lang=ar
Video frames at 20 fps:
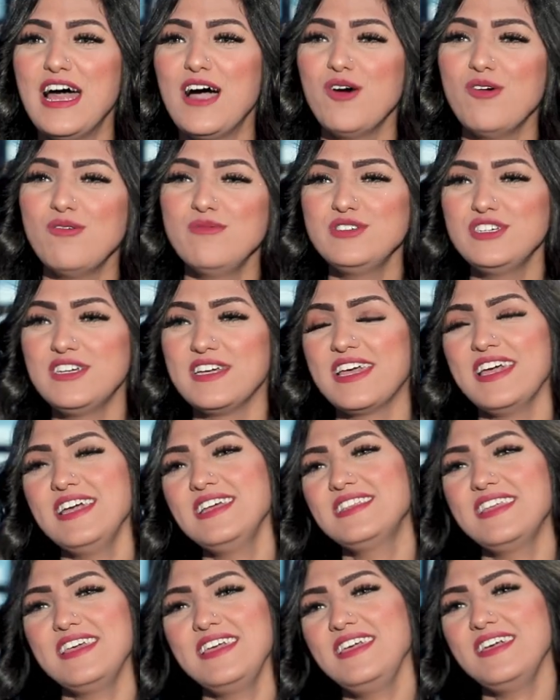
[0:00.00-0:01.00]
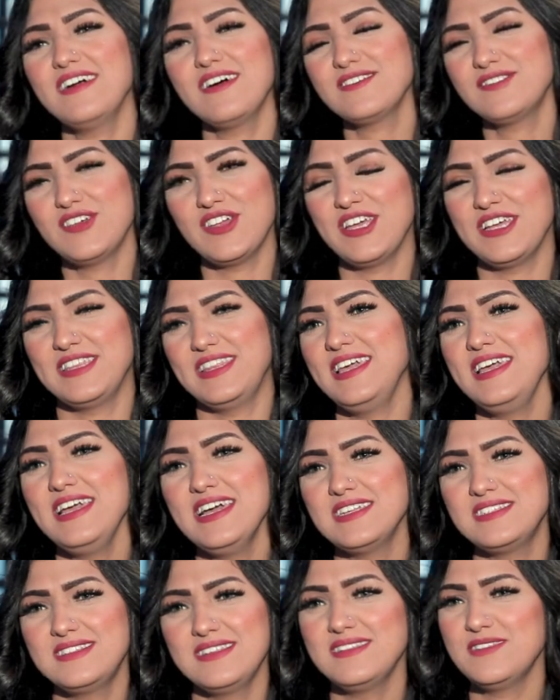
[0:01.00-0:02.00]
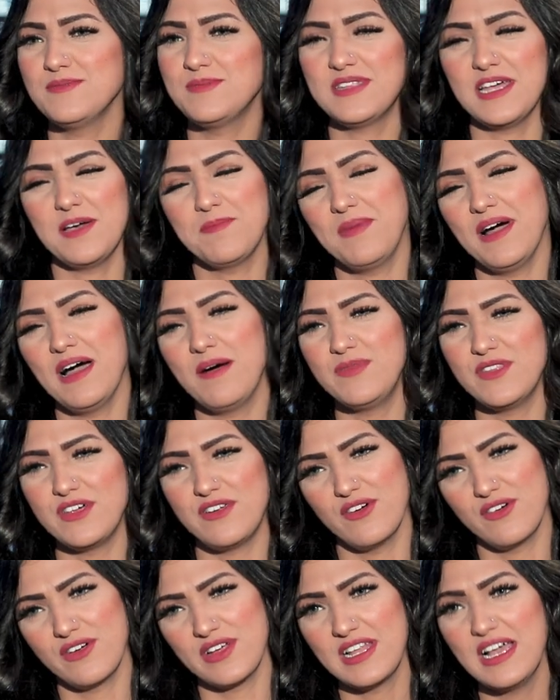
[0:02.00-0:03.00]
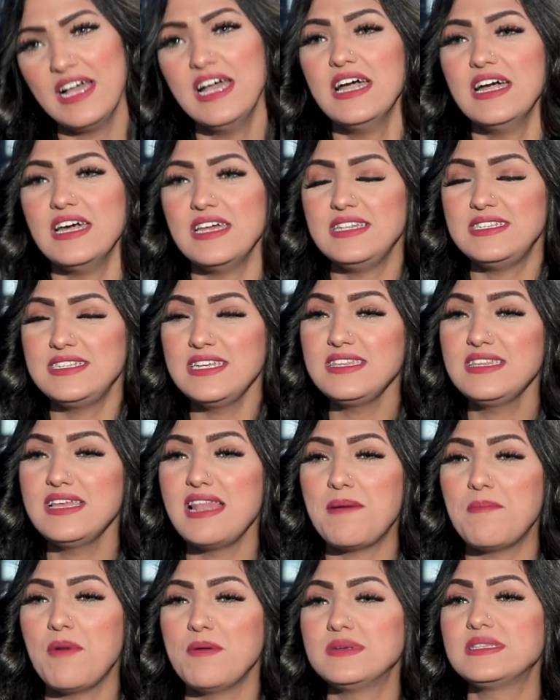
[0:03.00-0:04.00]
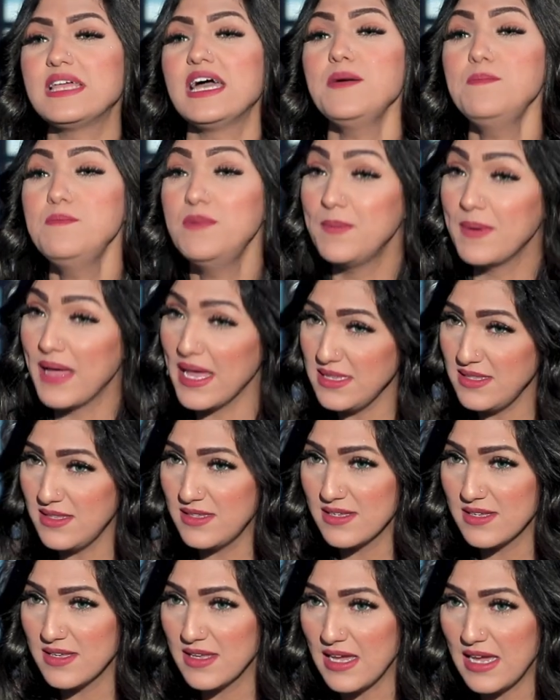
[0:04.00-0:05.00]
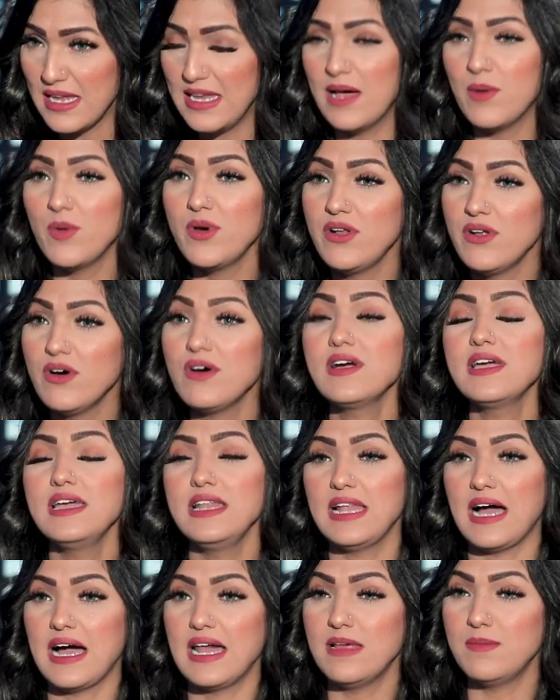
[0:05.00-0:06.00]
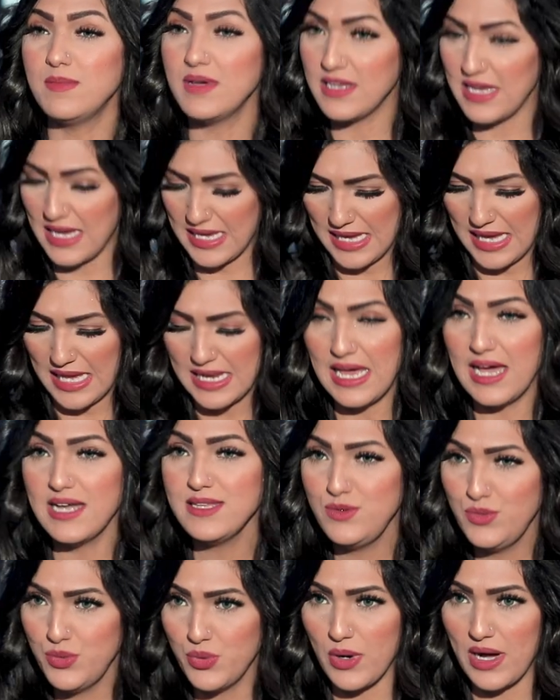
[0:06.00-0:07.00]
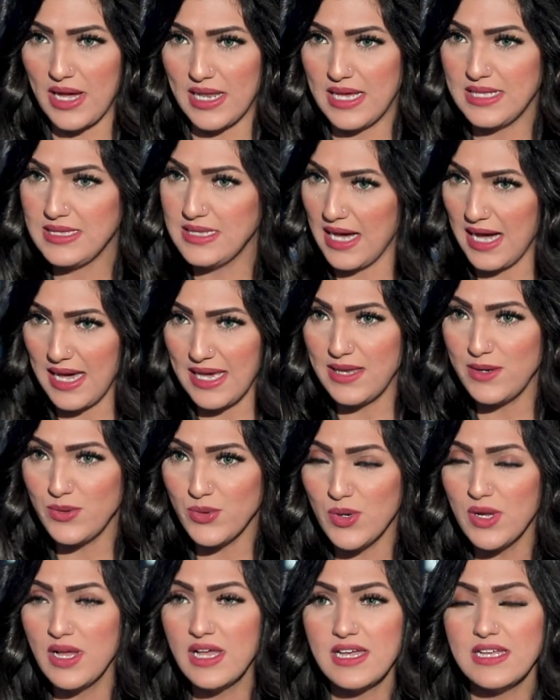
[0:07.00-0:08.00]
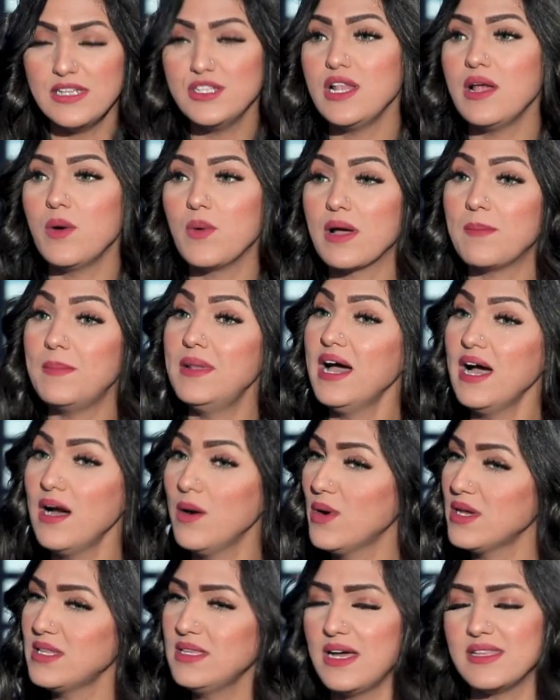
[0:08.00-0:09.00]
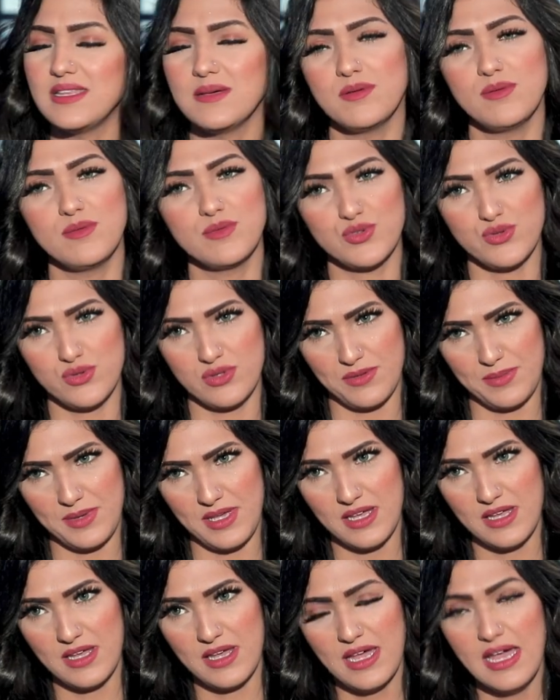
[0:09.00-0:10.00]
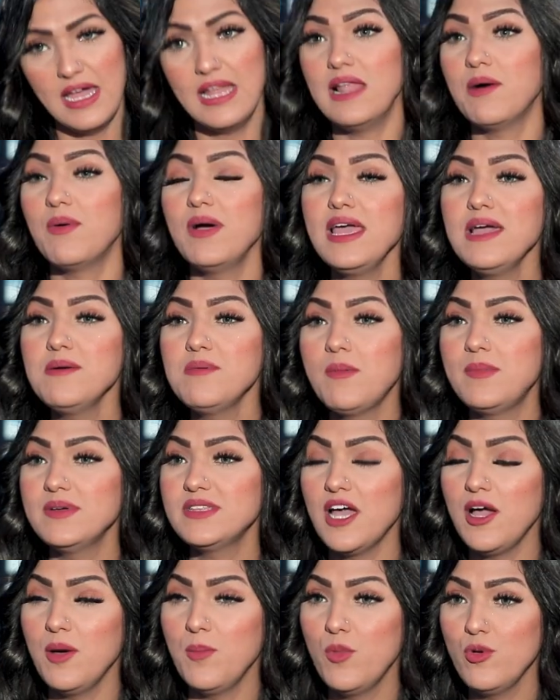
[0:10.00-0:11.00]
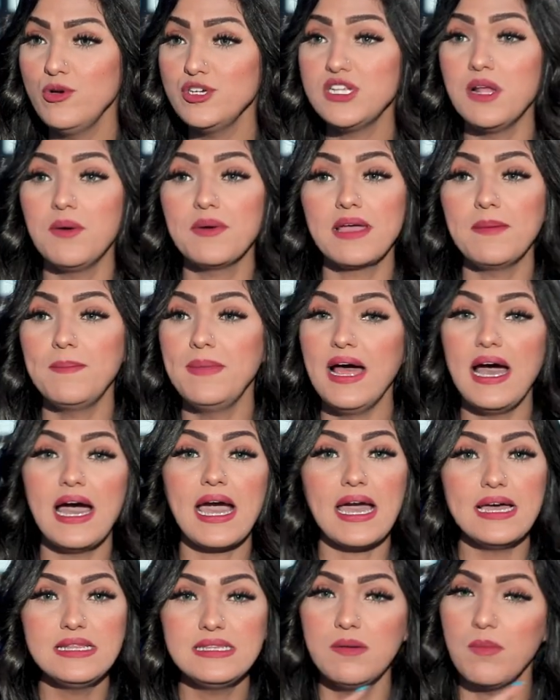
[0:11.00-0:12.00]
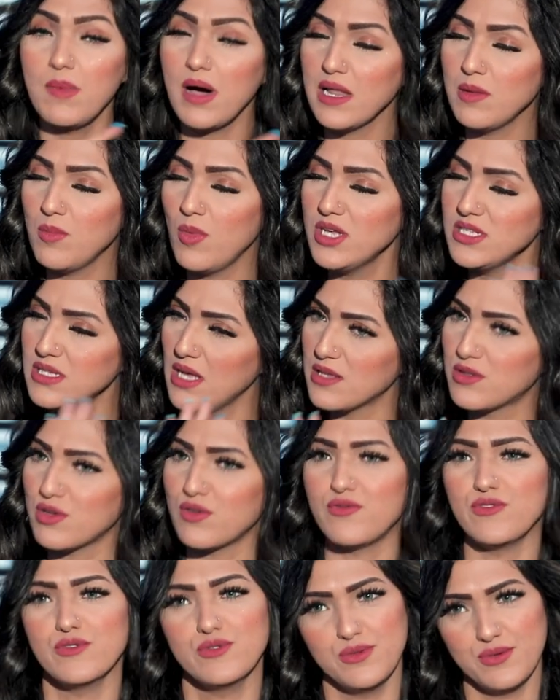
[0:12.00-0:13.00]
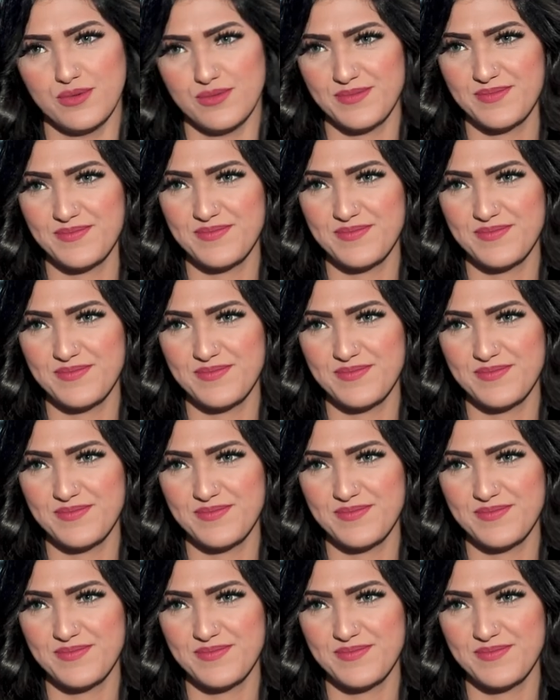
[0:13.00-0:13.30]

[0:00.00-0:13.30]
لا هو مش حكايه ايه اكتر هديه الست بتحبها من الراجل الست لما بتحب بجد لو الراجل على م... على قده وعلى قد حاله ان لو جاب لها ورده هتبقى مبسوطه بيها لو هي ما بتحبوش لو جاب لها خاتم الماظ هترفضه